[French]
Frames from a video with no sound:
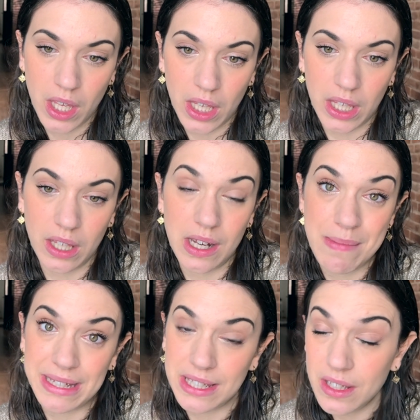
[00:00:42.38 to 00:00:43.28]
et, les
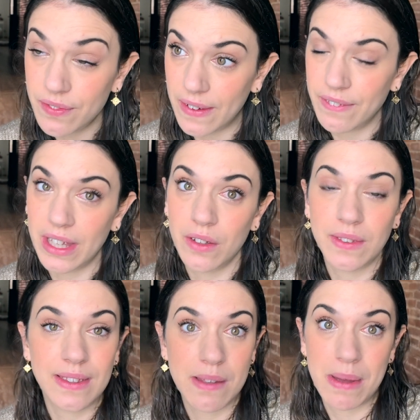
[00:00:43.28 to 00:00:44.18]
manifs, avec ce
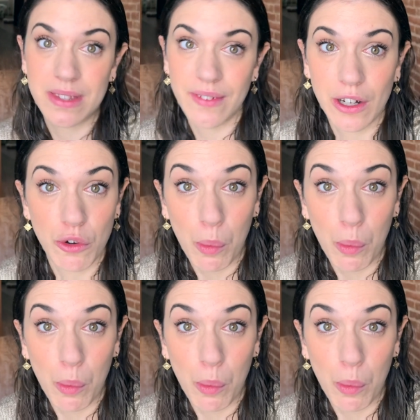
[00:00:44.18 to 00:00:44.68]
qui s'est passé avec le